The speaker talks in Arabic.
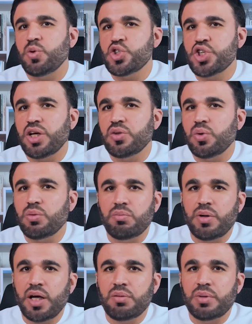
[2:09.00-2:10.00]
وشاة أم
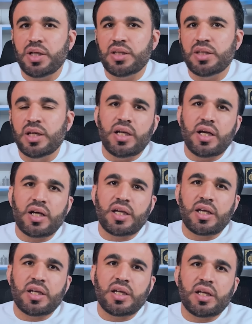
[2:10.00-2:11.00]
معبد
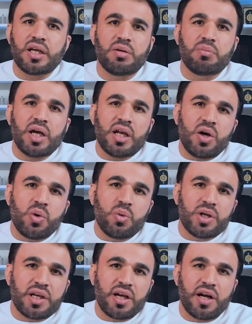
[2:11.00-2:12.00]
لكن ما له
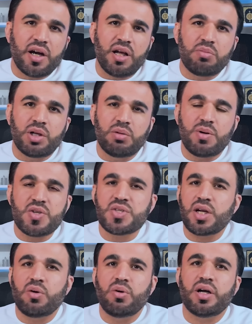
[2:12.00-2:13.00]
ولخراب
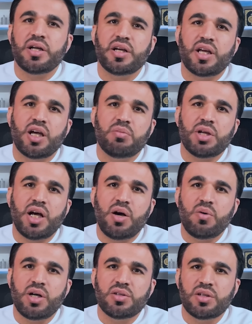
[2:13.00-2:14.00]
البصرة وغيرها من
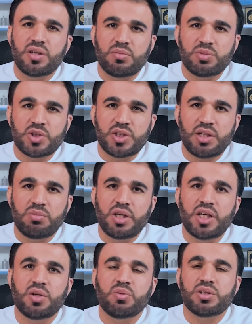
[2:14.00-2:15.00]
حواضر
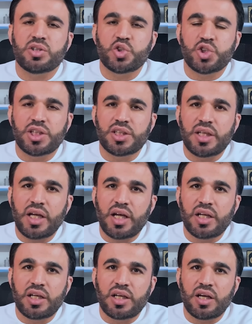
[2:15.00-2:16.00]
المسلمين وتشريد
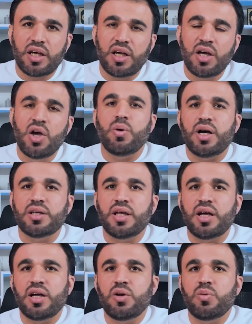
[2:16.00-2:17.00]
أهلها
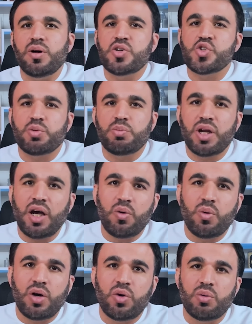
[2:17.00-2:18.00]
وأداء الواجب
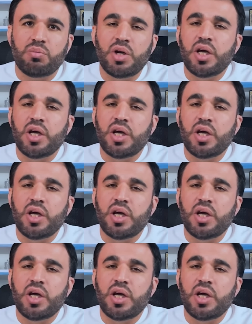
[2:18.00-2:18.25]
نحوهم